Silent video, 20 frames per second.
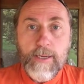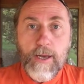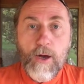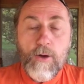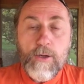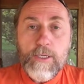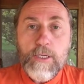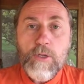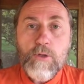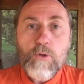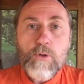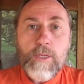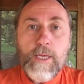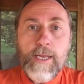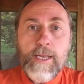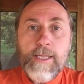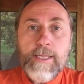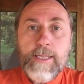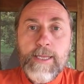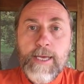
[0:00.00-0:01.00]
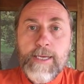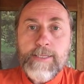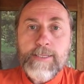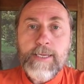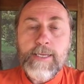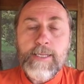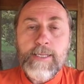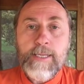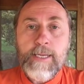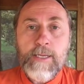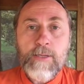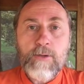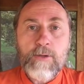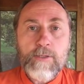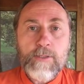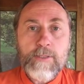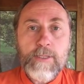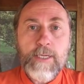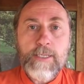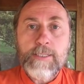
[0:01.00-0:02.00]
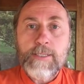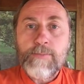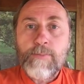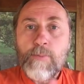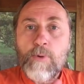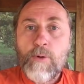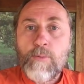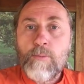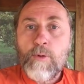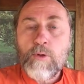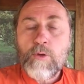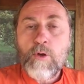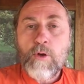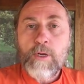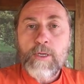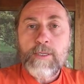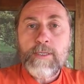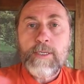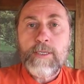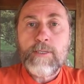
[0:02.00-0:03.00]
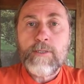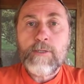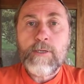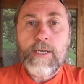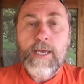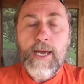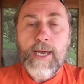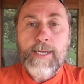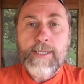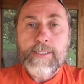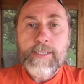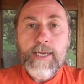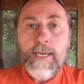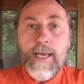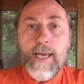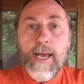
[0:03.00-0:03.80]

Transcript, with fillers: Ahora, si tú tienes 10 sentidos, 10 motores sensoriales,